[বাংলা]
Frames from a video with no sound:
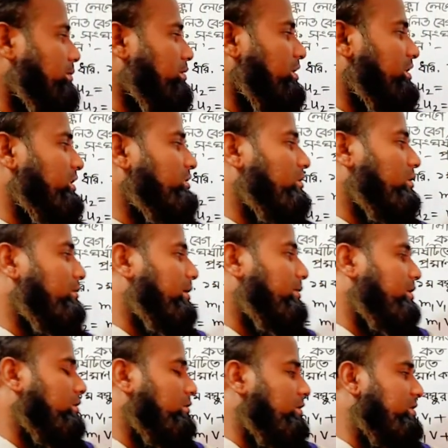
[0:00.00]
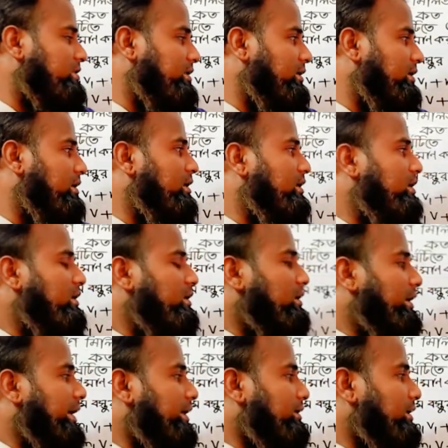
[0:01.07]
আমরা কী জন্য ব্যবহার করেছি
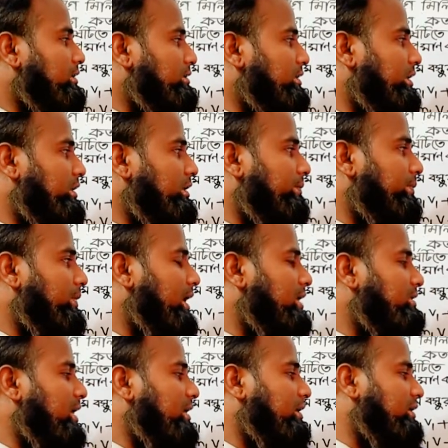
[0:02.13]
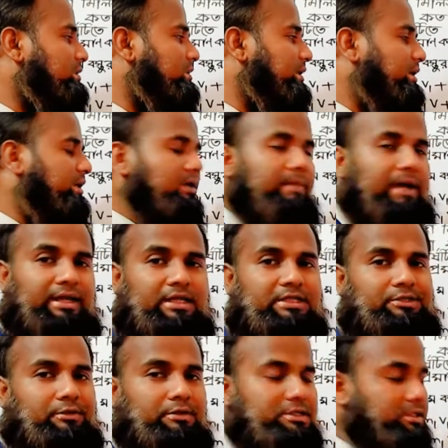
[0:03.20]
একটার দিককে প্লাস আর একটার দিককে মাইনাস
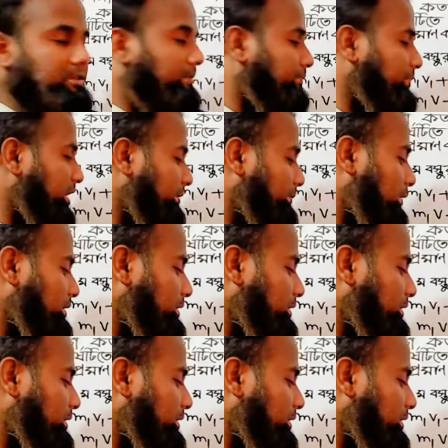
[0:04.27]
ধরেছি এরপরে